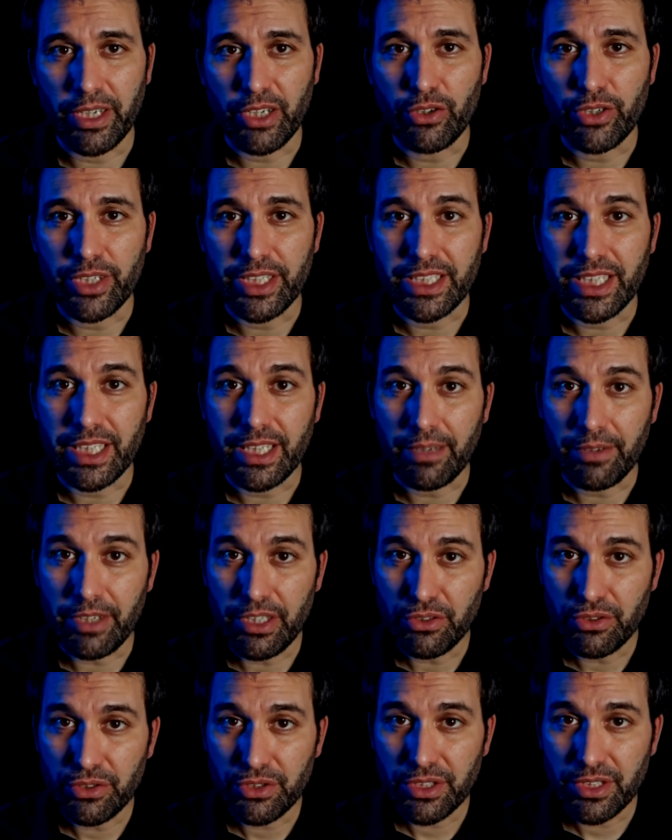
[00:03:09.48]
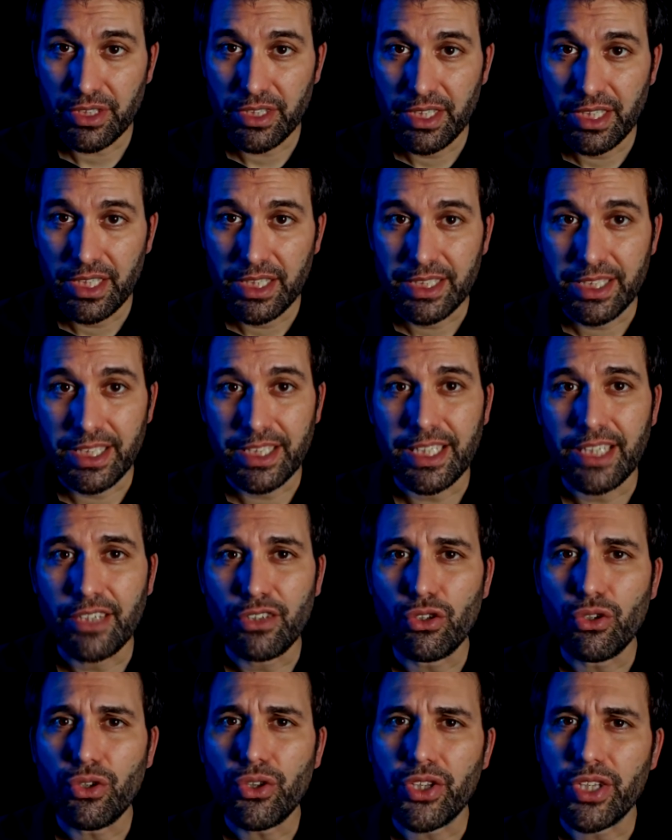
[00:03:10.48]
mejores atavíos, se
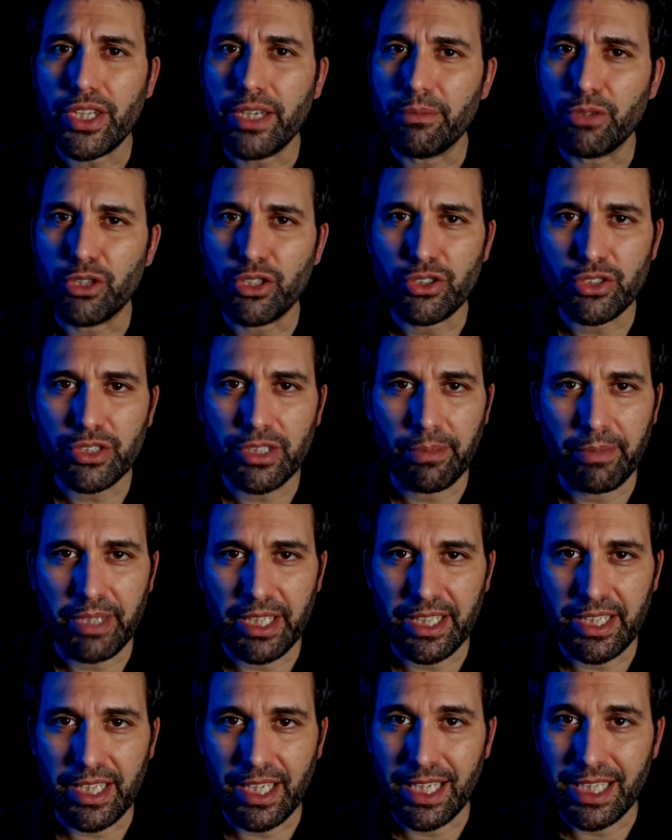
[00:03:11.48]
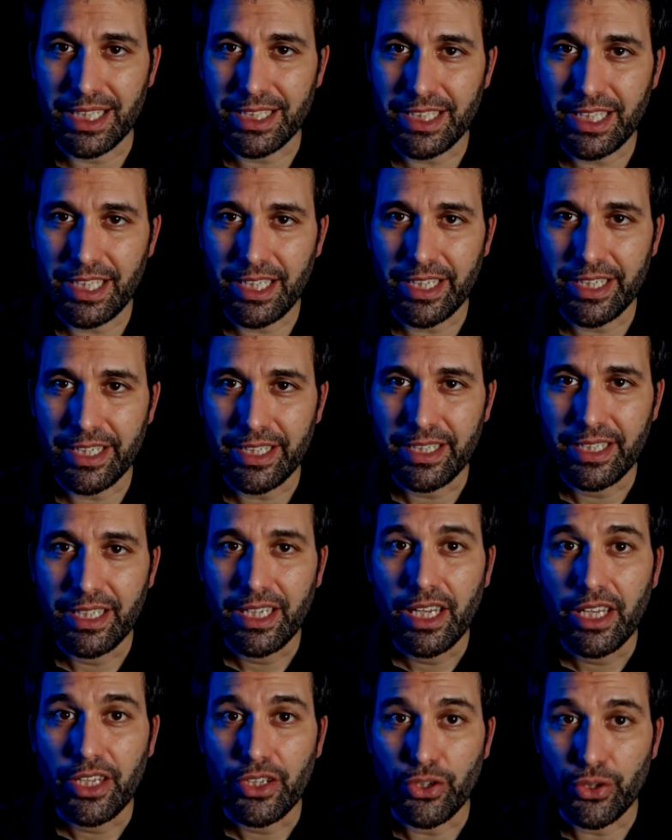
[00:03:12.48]
sentó ceremoniosamente en la silla
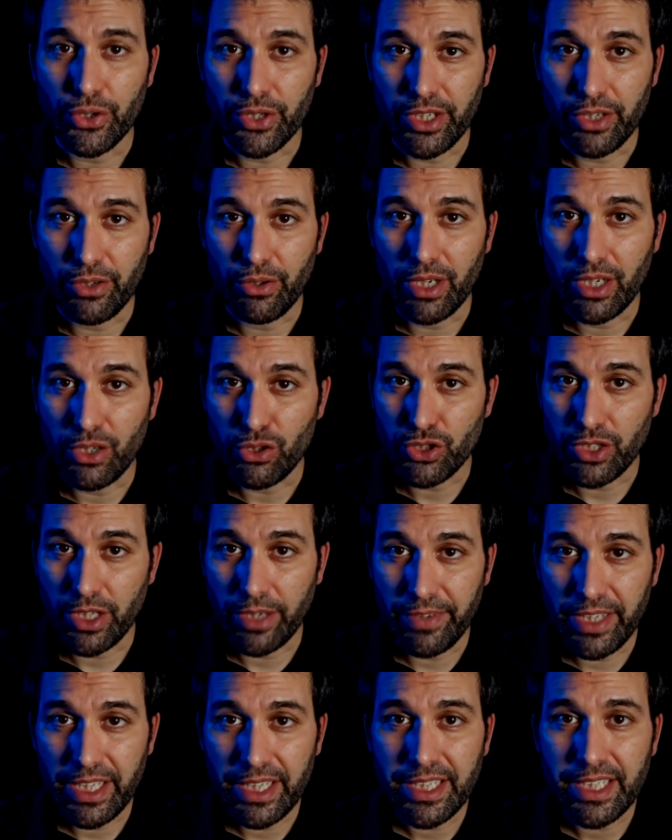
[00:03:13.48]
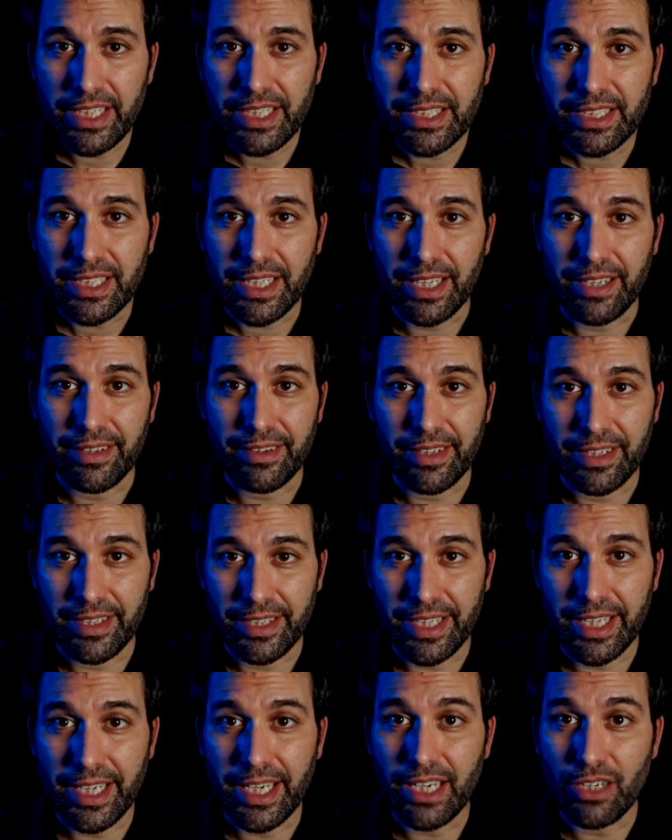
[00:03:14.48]
y ordenó a los sirvientes que
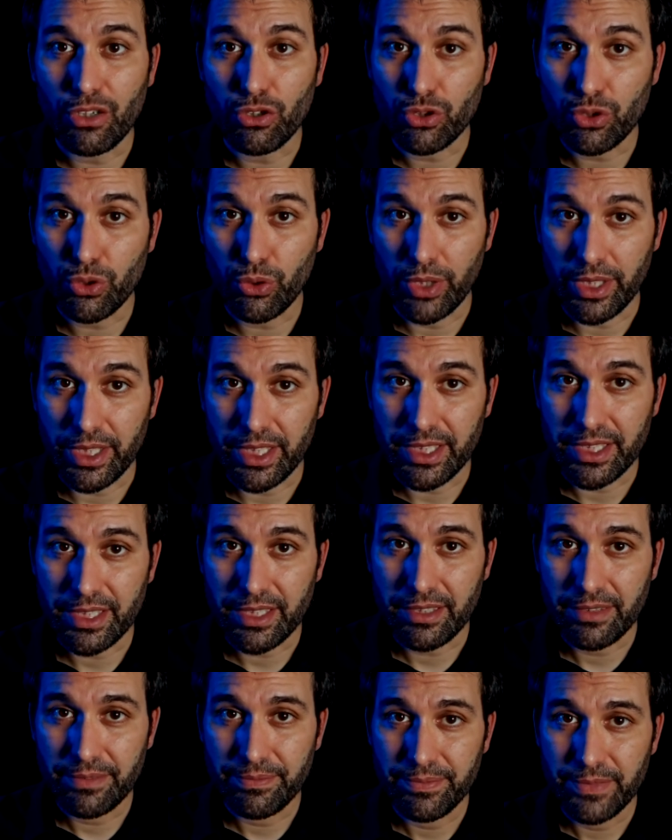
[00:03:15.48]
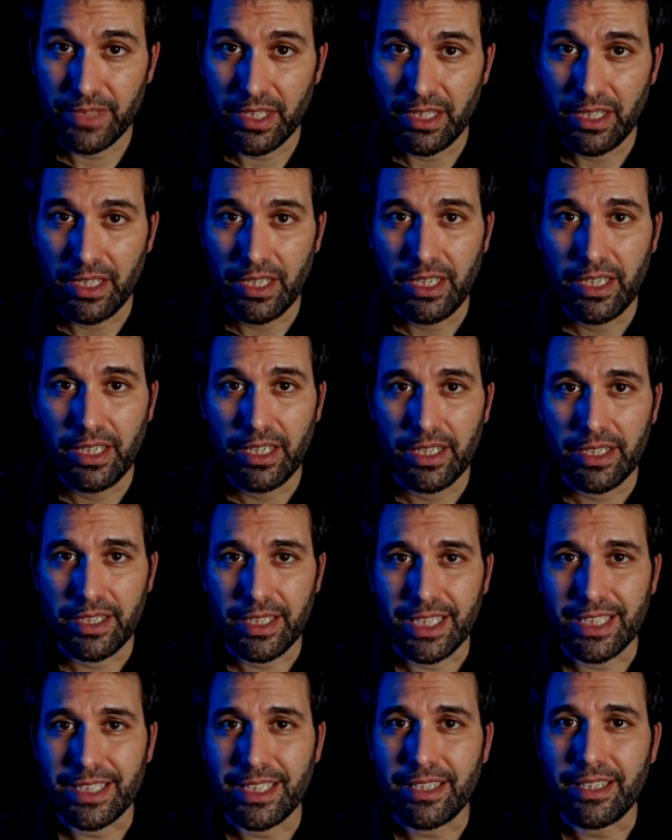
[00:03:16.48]
encendieran los cohetes.
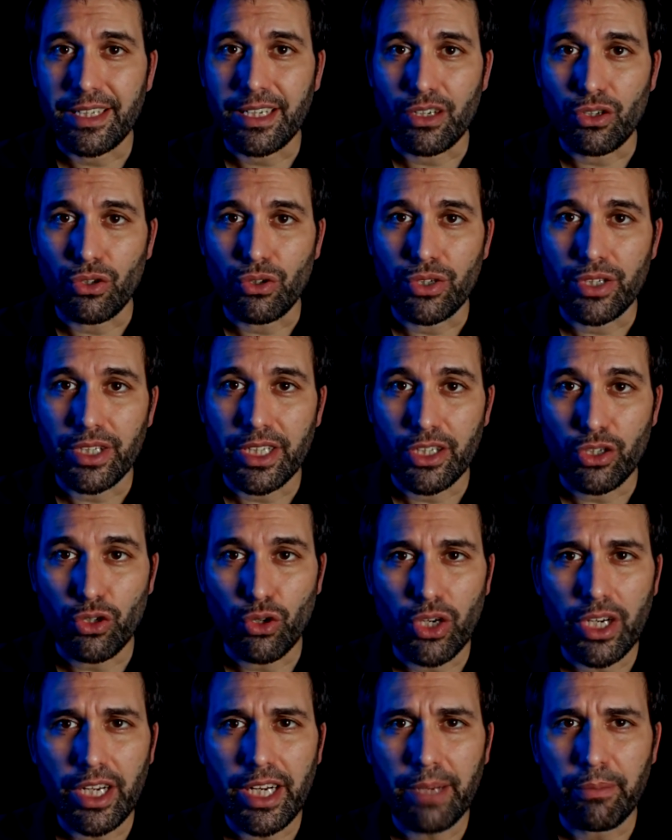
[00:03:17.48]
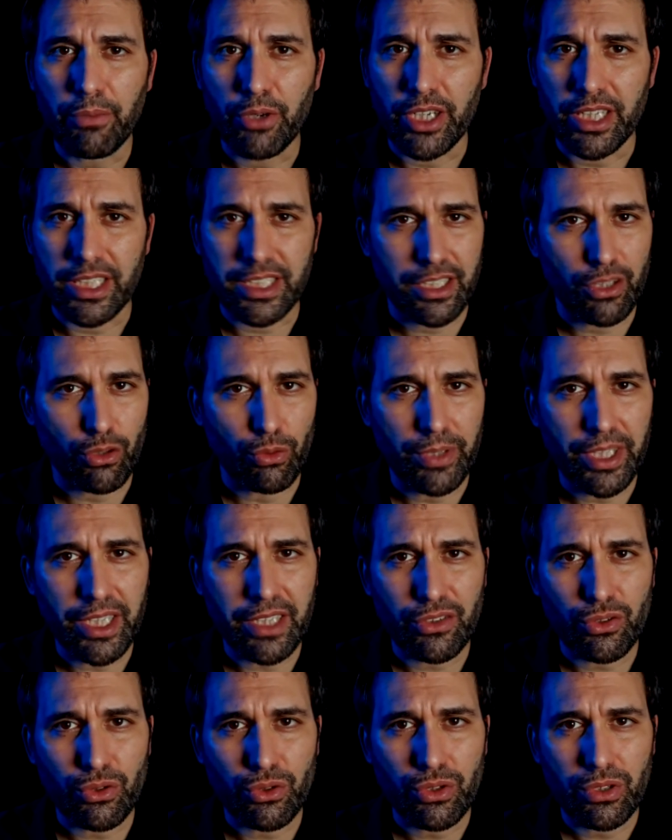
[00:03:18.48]
Tras hacerlo y correr a ponerse a
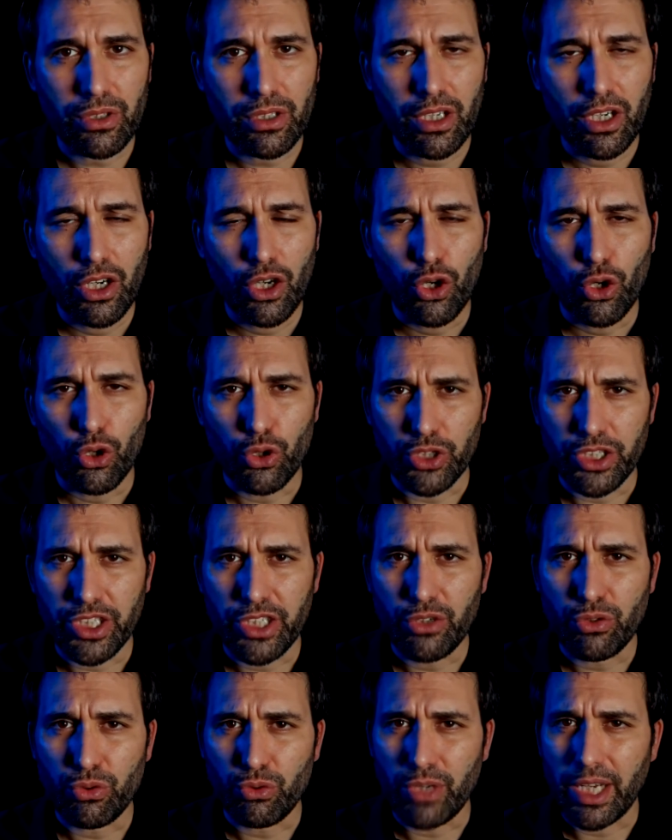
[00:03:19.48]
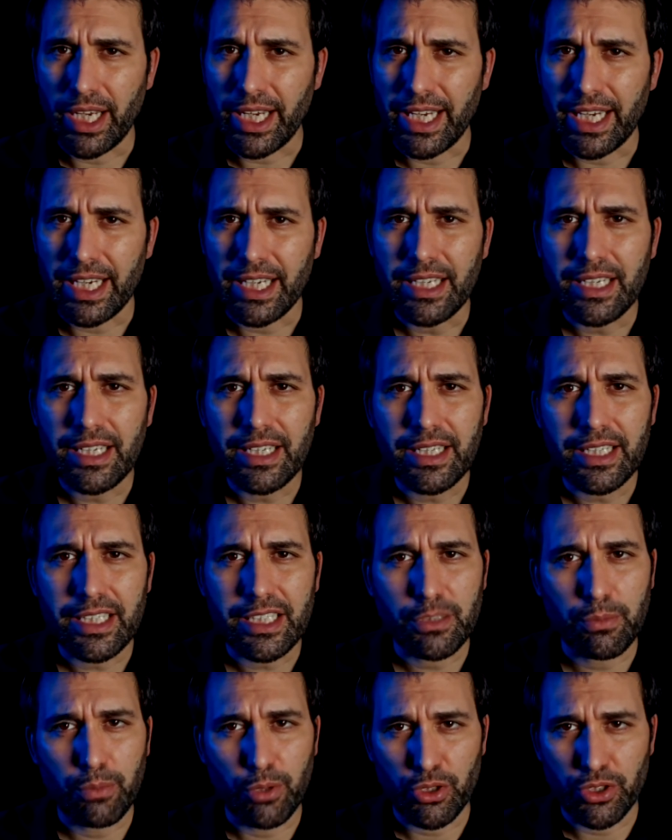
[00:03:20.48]
cubierto, oyeron una gran
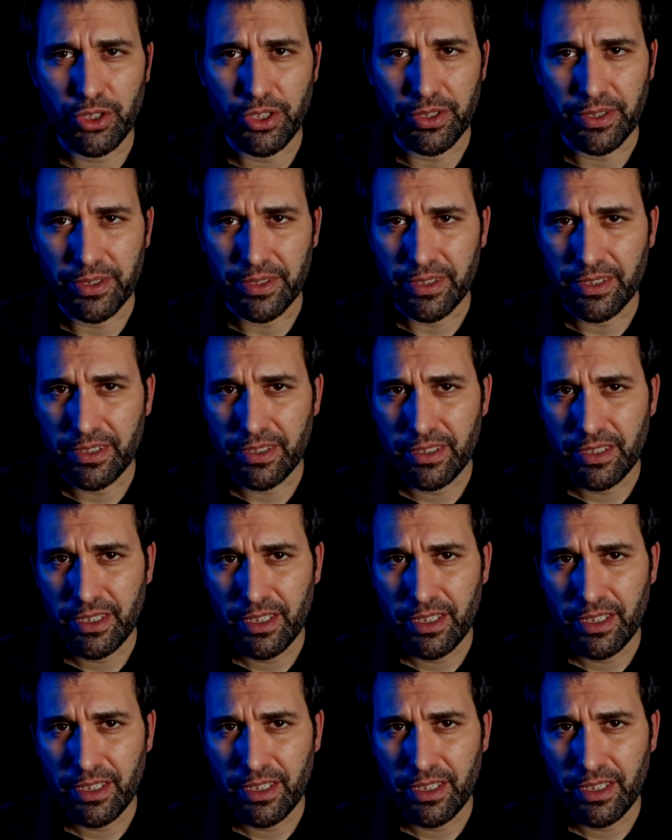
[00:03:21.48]
explosión.